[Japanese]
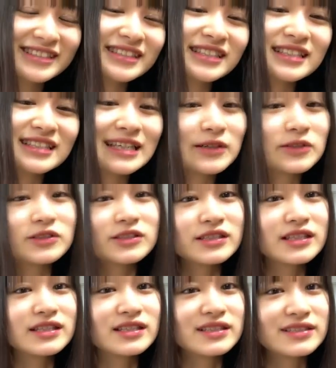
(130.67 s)
菅さん50
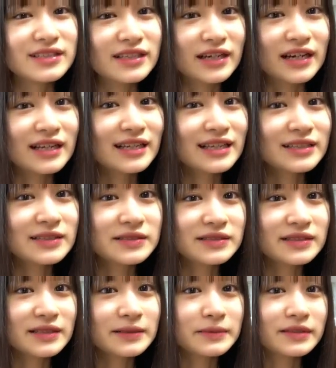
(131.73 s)
巻としてありがとうご
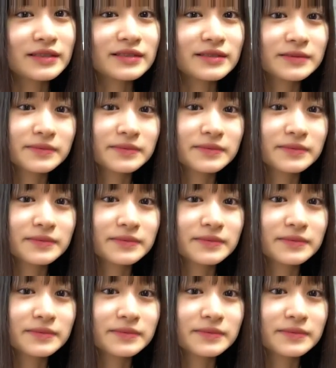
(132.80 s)
ざいます